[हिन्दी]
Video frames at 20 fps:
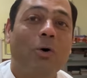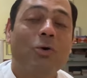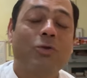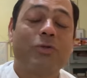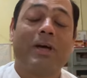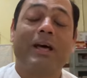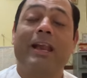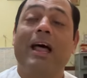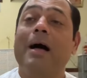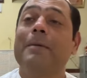
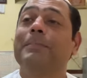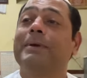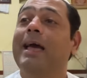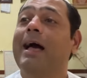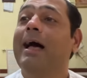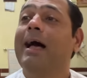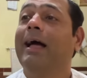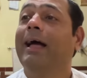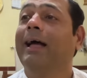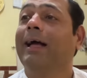उसका नाम
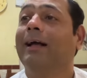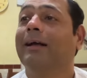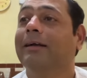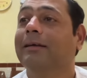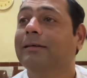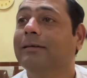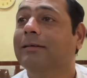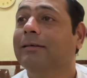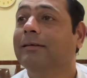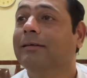क्या है
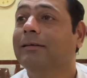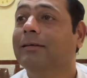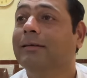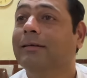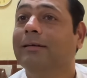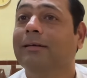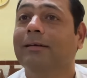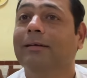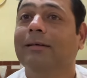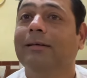
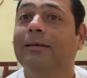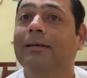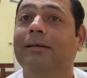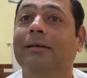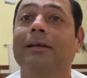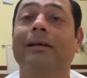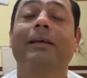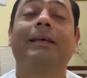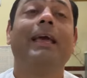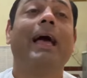
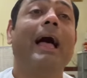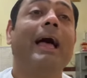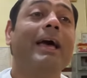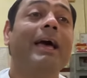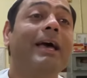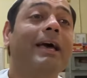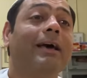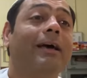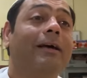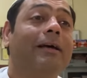क्या
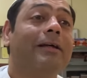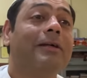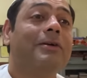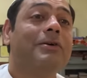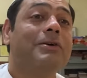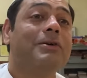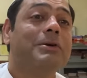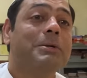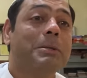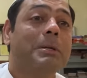है
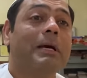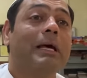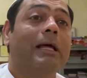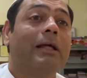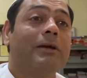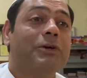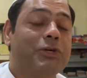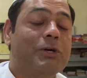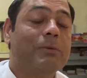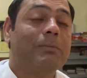
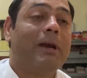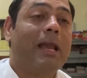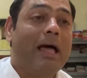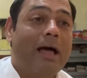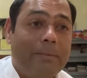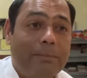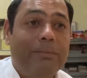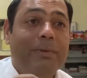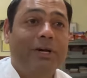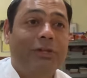
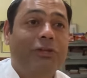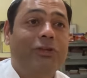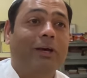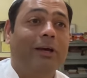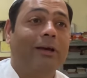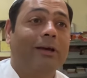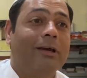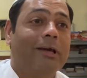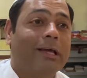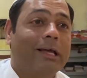शिमला मिर्ची
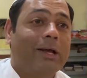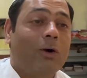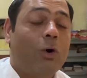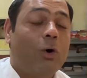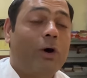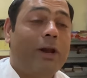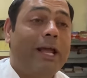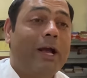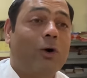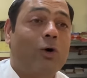
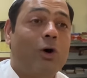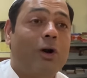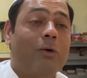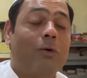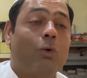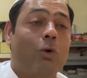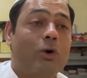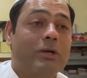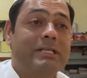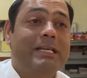और एक और
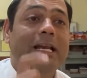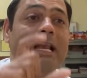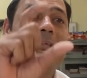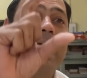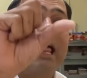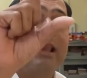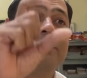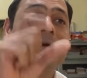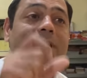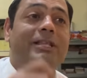कौन सी
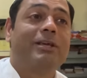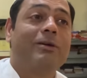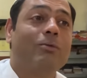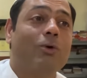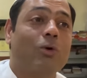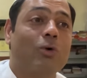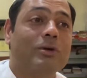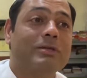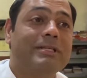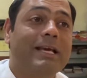लाल मिर्ची
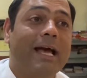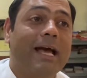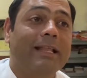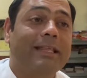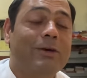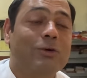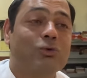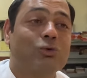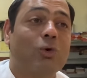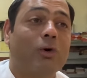वो कौन सी
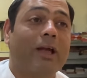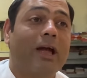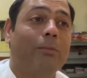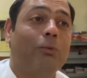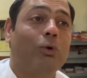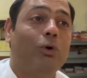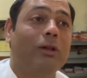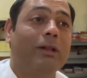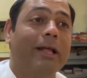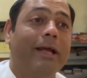आती उसको क्या
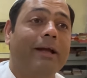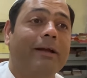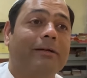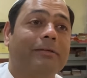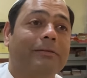बोलते